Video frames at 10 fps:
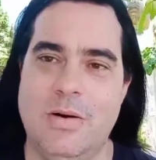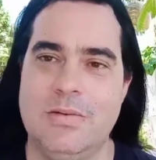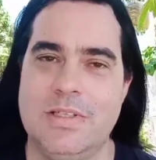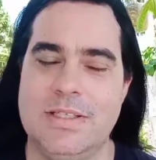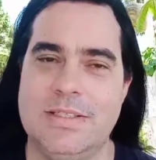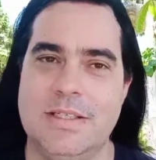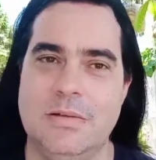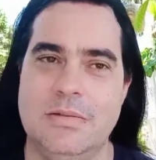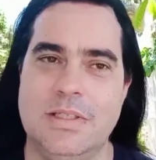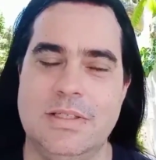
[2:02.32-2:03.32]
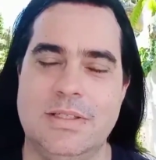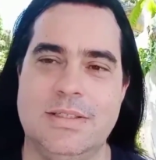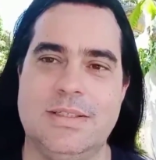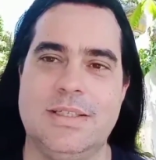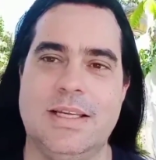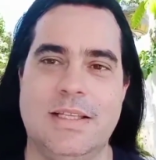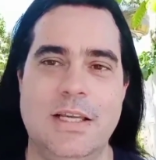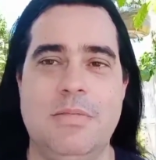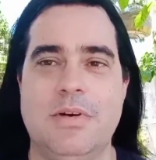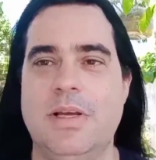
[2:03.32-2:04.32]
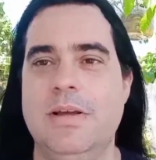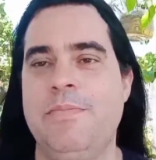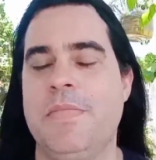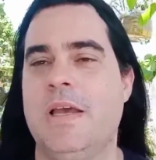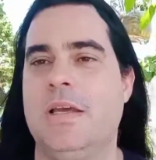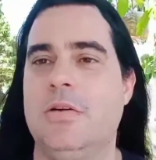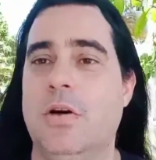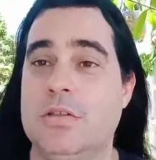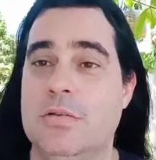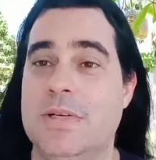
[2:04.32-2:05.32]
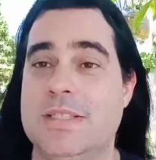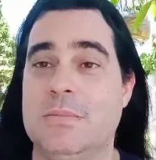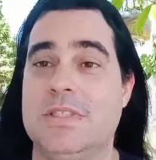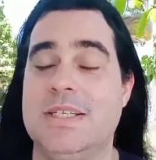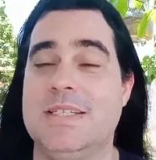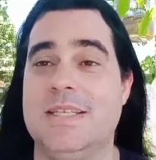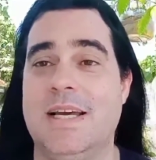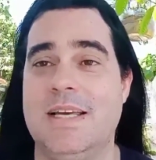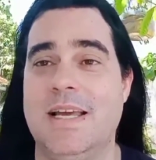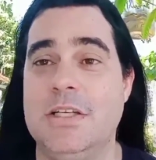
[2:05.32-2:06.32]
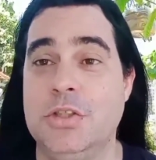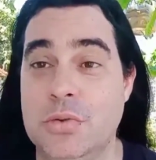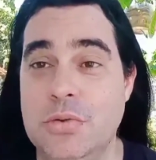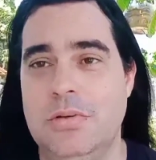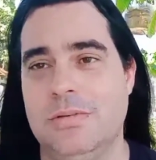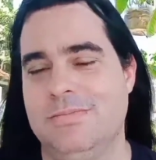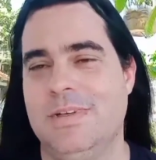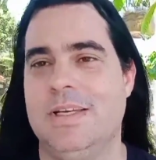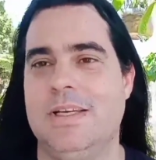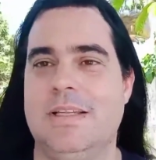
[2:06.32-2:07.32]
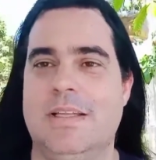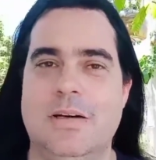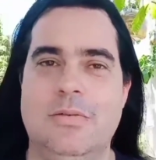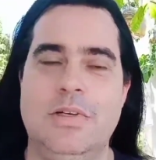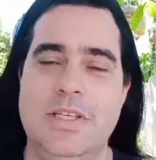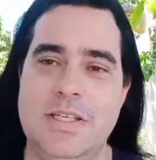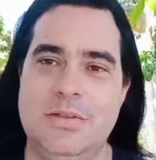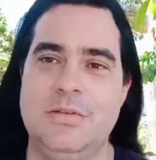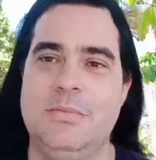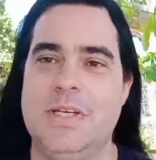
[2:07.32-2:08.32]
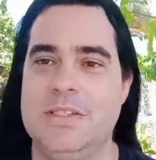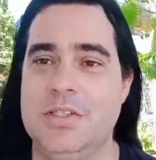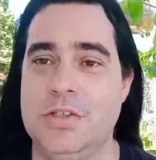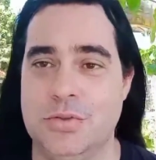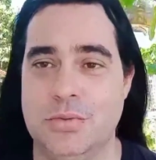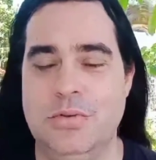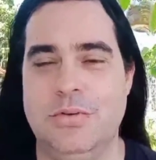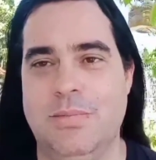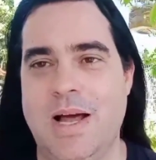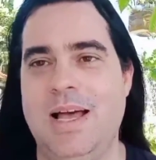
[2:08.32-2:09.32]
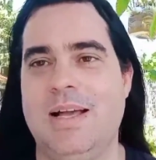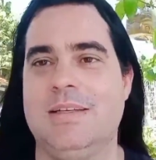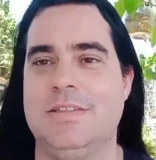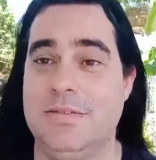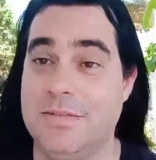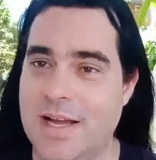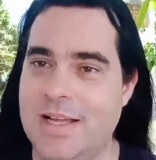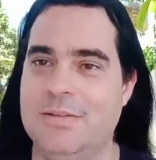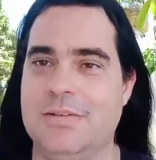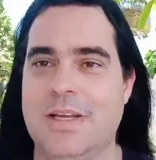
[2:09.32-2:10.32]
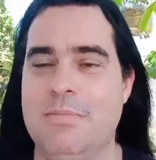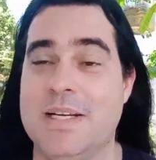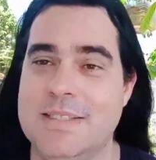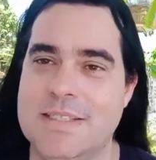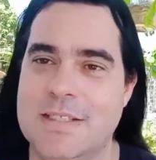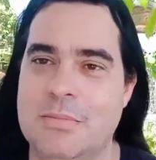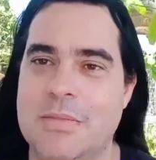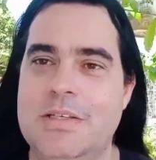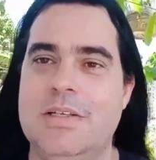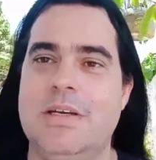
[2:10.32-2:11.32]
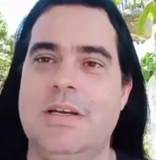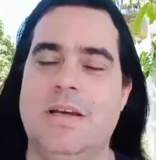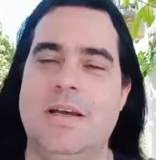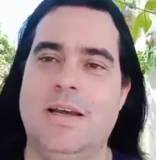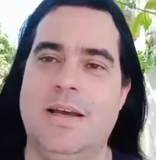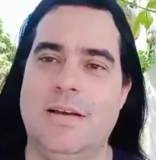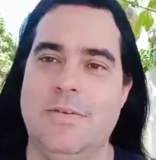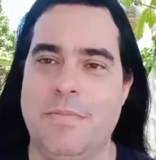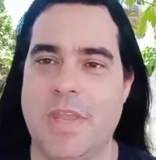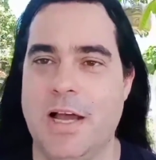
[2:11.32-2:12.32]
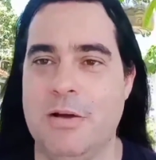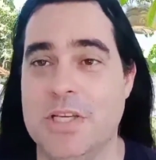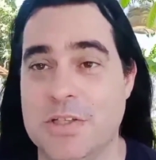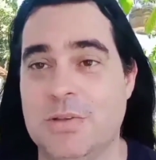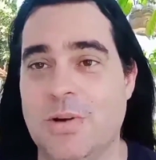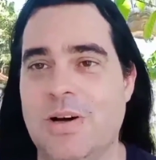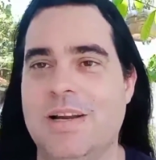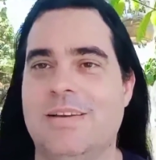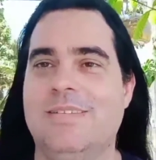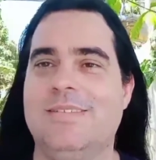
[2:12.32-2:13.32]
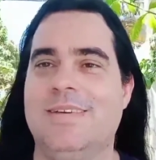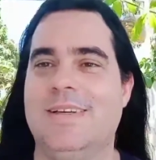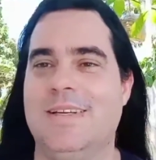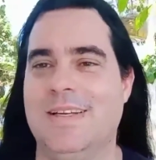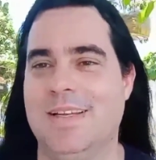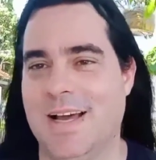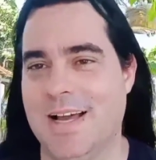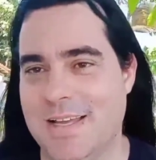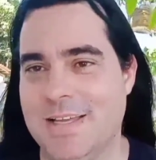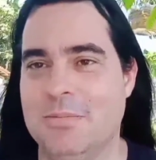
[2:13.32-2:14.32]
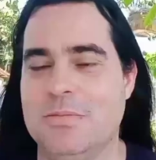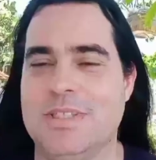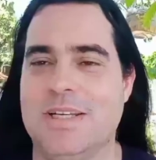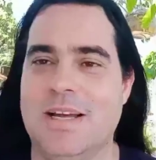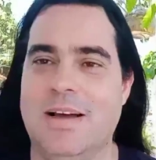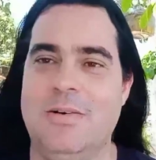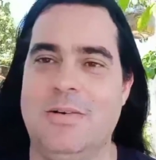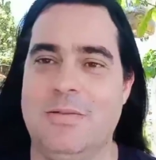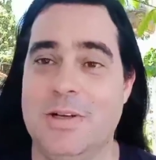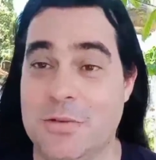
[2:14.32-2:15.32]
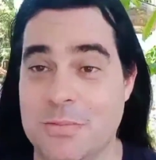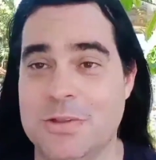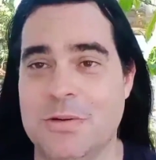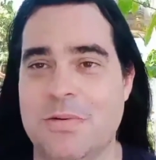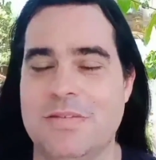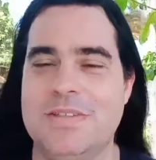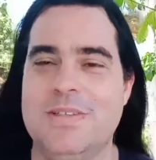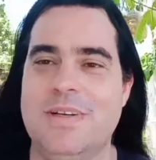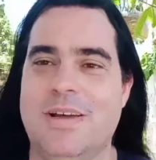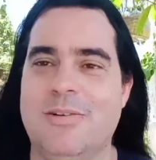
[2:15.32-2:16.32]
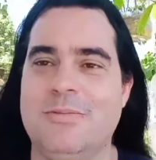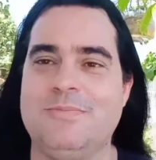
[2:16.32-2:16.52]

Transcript: aconteceu em setembro, né? E nós começamos a ensaiar em julho. Então, o início do mês de julho marca de fato, né, precisamente a minha história na carreira musical enquanto músico profissional.